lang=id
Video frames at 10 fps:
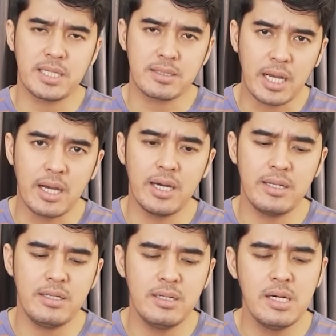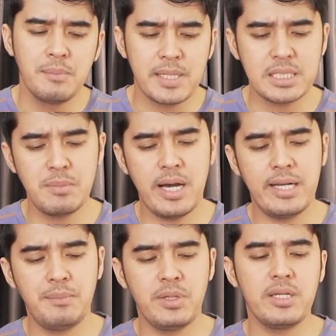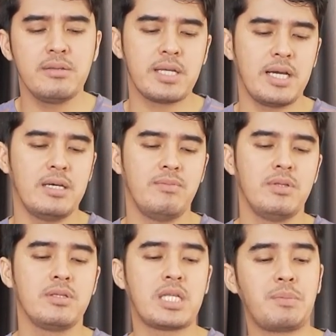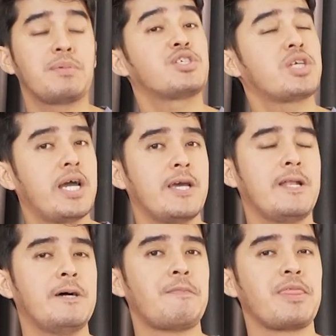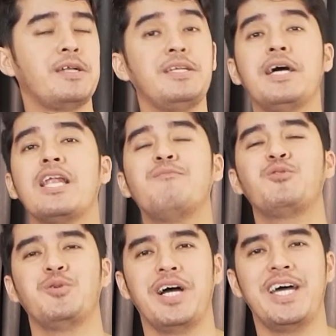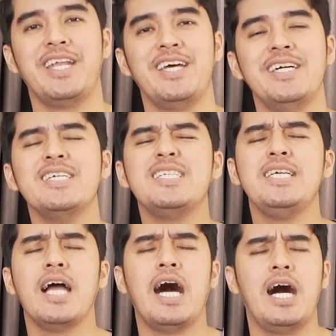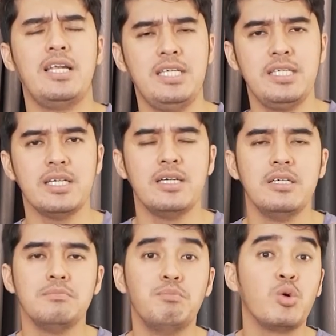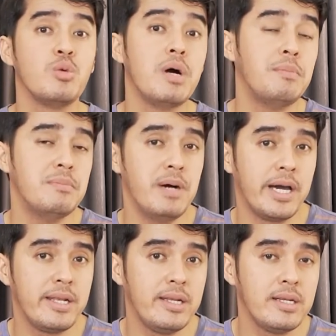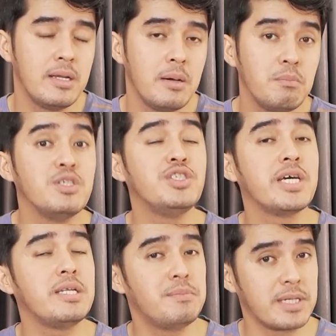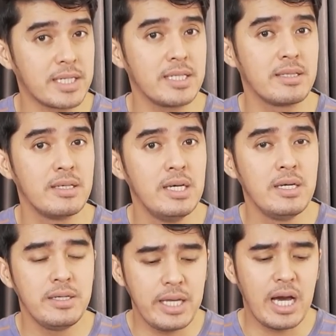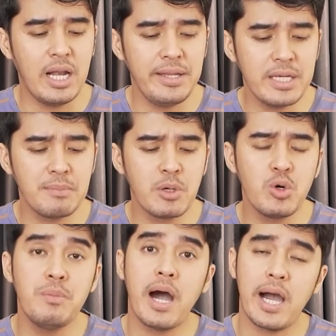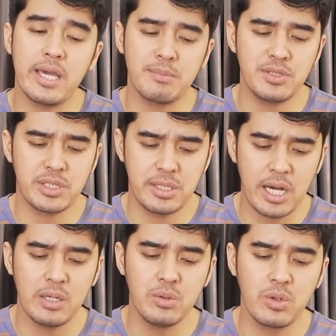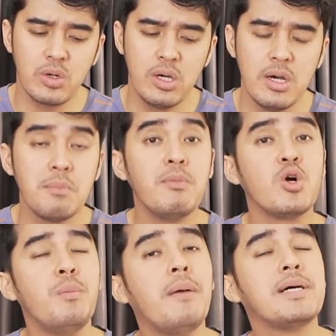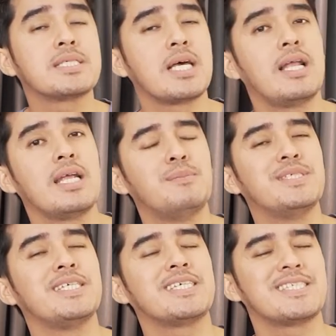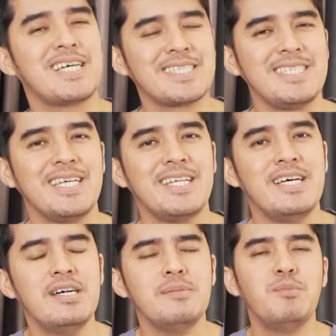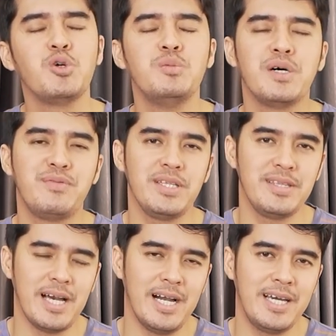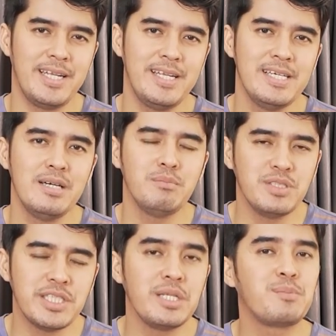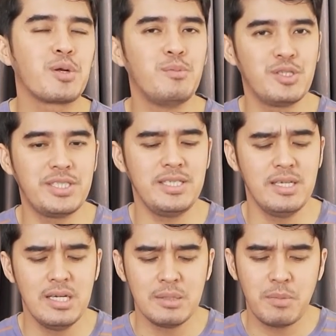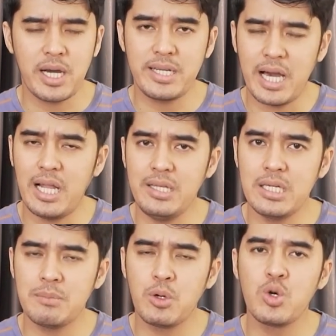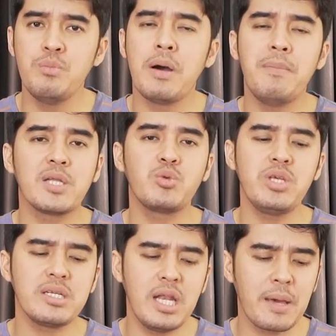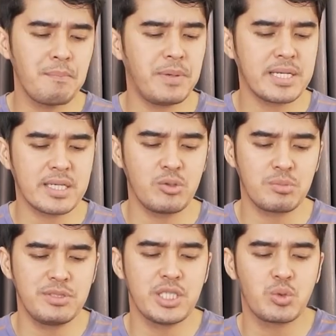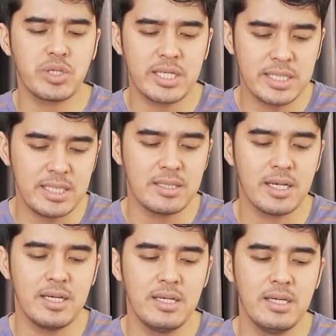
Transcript: tantangan, pasti menghadapi rintangan. Tetapi percayalah, di dalam Tuhan, Dia ahlinya mengubah beban menjadi berkat. Dia ahlinya mengubah air menjadi anggur, mengubah masalah menjadi kesaksian, mengubah fitnaan menjadi promosi. Bahkan dia ahlinya mengubah batu yang dilemparkan untuk menjatuhkan kita